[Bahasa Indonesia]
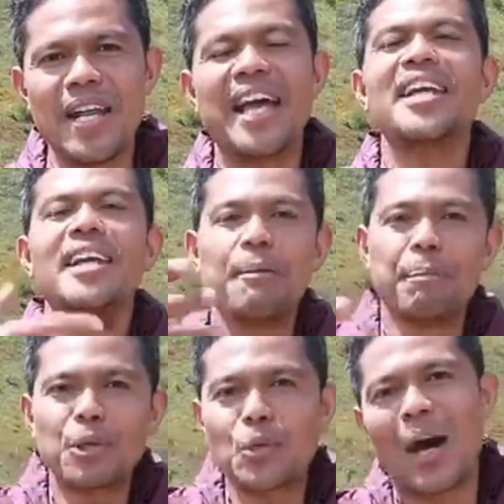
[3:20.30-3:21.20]
Nah ini
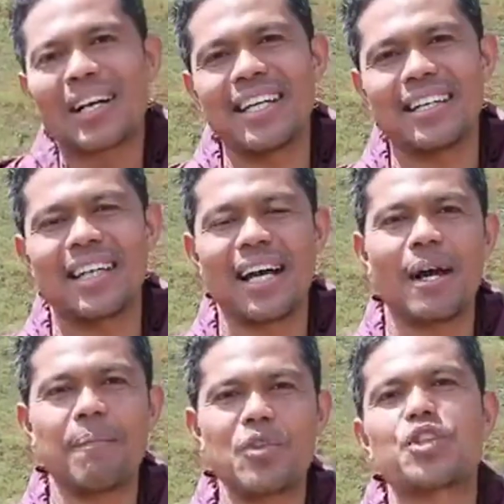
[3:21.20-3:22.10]
kebutuhan
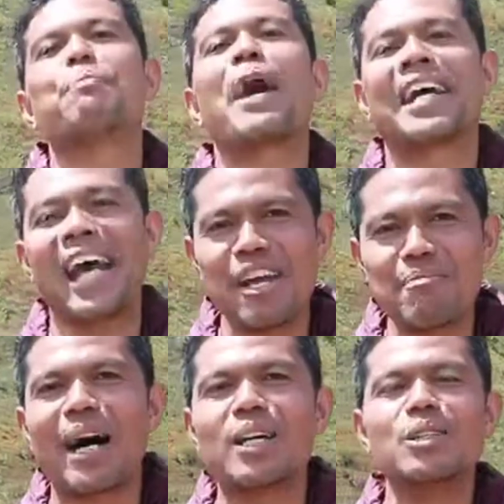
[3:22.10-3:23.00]
kita sebagai
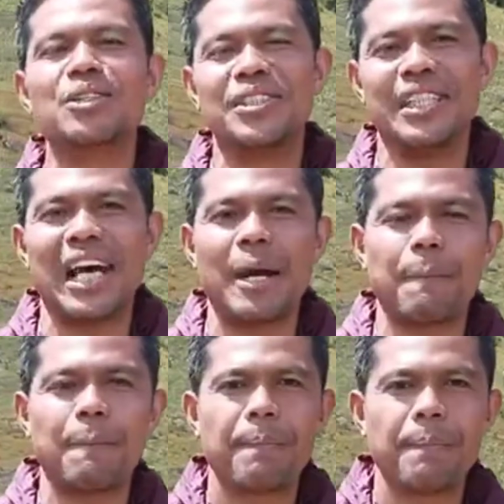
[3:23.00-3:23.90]
manusia.
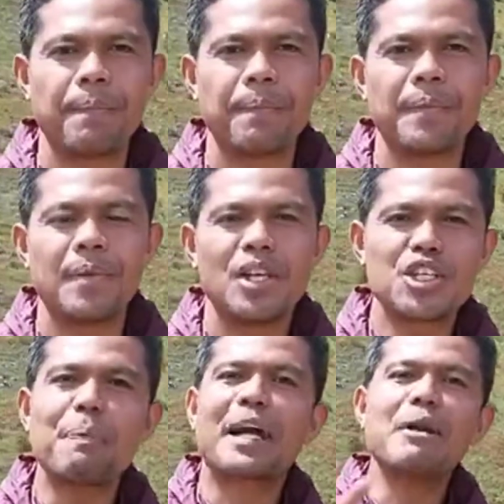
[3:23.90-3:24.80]

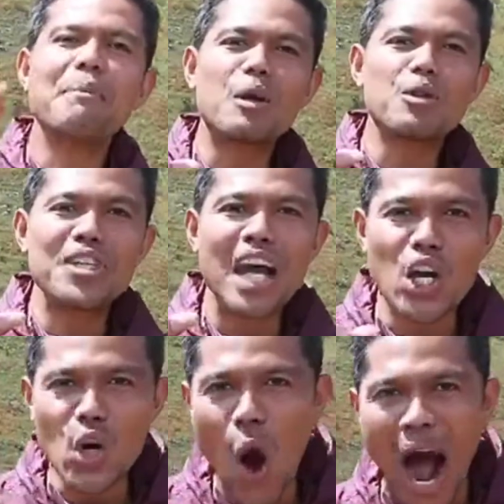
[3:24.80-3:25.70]
Sebagai
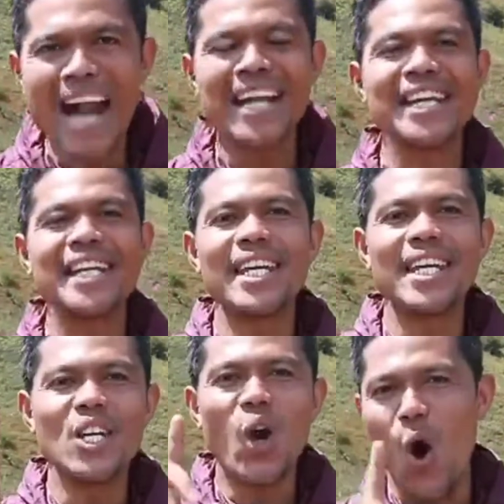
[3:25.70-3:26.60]
manusia rohani,
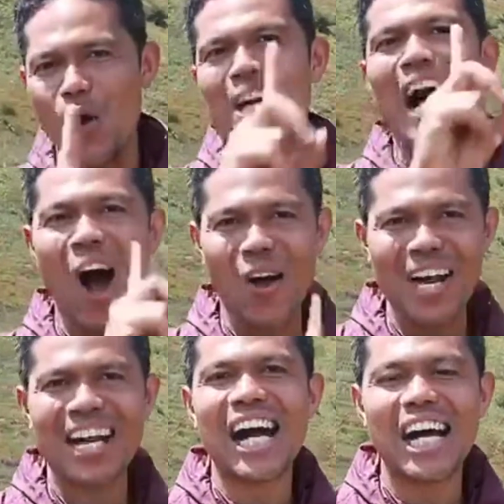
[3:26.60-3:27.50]

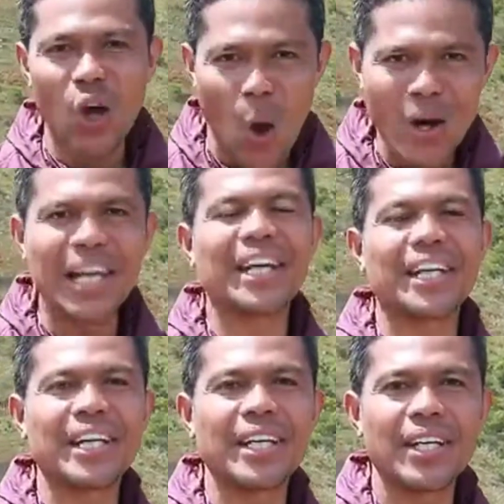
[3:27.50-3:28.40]
orang-orang Katolik
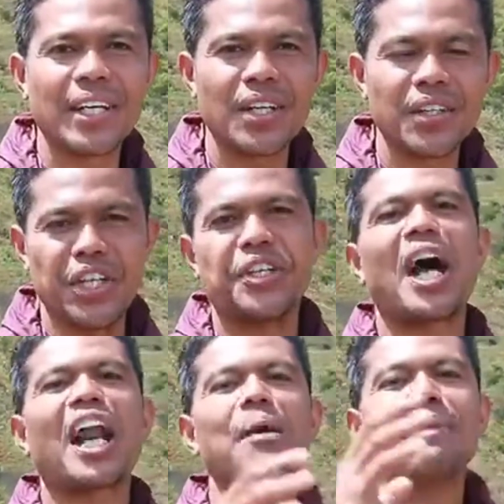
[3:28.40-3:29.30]
di
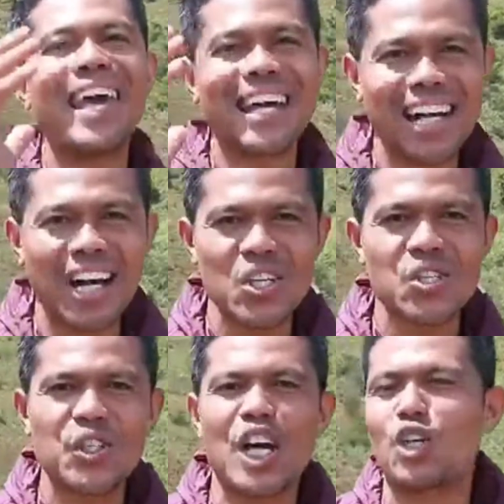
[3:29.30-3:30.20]
dalam
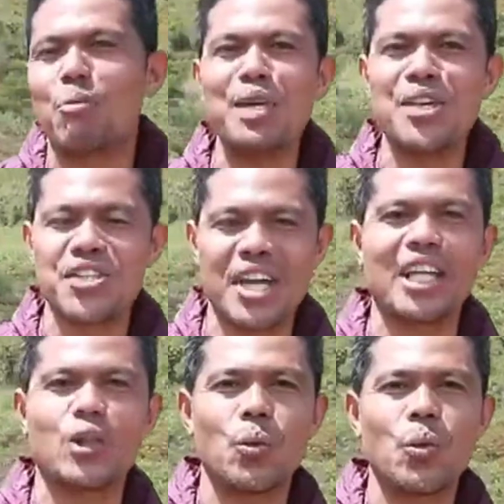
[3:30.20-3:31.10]
Ekaristi atau Misa
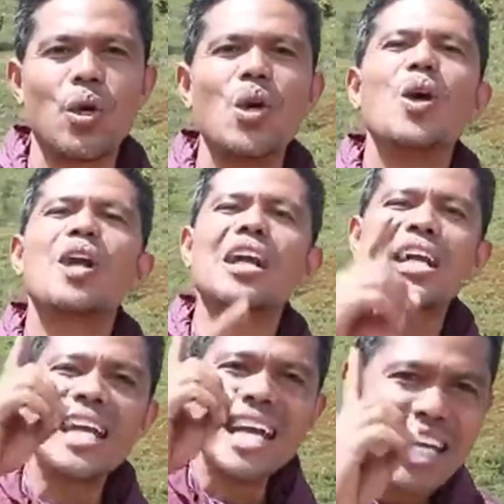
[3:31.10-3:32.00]
itu
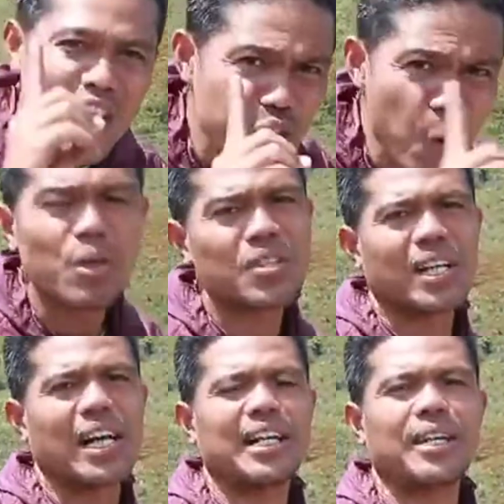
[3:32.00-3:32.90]
rindu
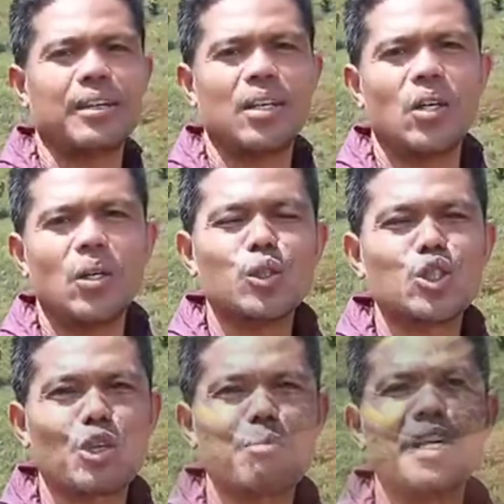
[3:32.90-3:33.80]
sekali untuk